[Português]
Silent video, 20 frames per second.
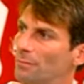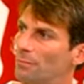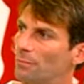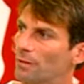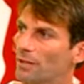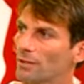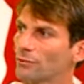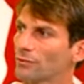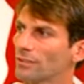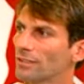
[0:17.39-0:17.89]

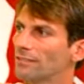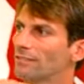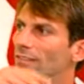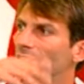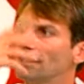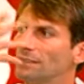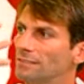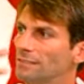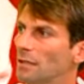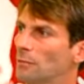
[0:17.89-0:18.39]
para ano que
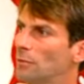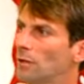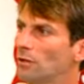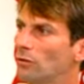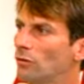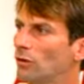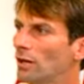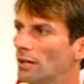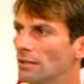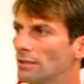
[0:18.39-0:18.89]
vem estar tá
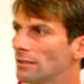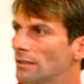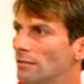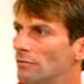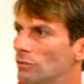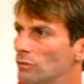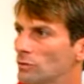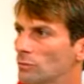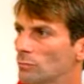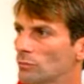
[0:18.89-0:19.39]
melhor e dar a
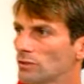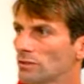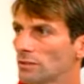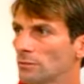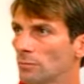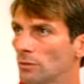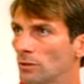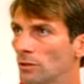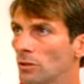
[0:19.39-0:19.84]
volta por cima.